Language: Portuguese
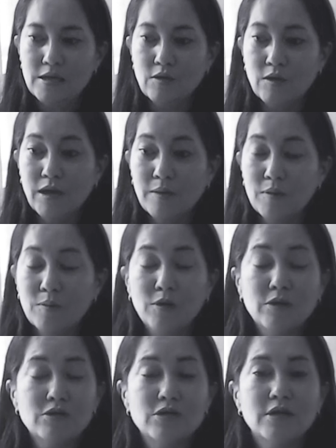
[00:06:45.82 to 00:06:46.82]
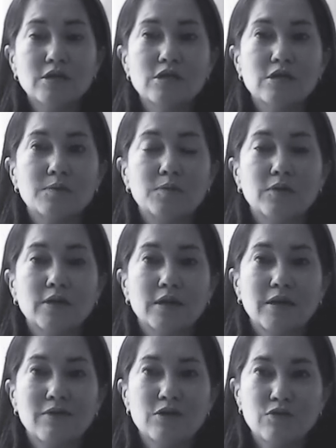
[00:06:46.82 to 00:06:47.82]
E eu lembro muito direitinho,
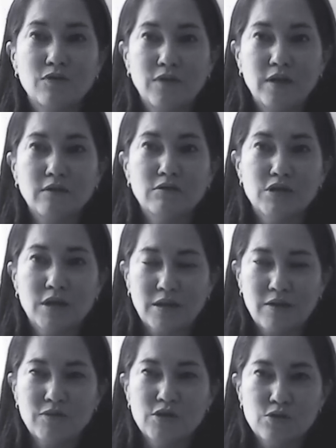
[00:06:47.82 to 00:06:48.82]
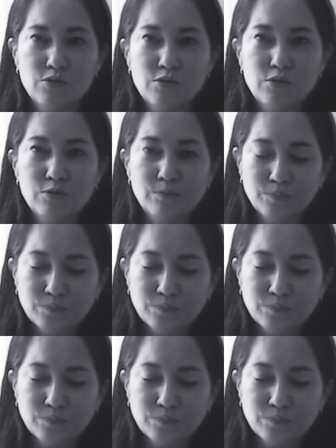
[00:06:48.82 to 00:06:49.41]
porque estava chovendo, já estava escuro,